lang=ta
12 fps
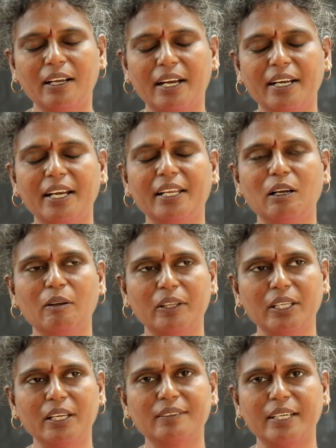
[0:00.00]
கண்ணாடிகள்
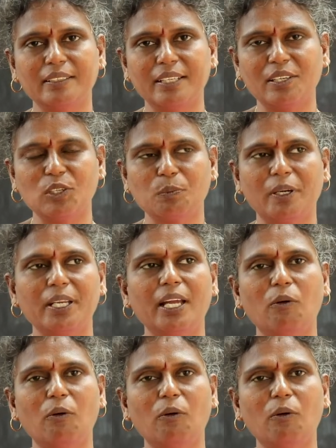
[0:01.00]
வந்து ச சஜஸ்ட் பண்ணி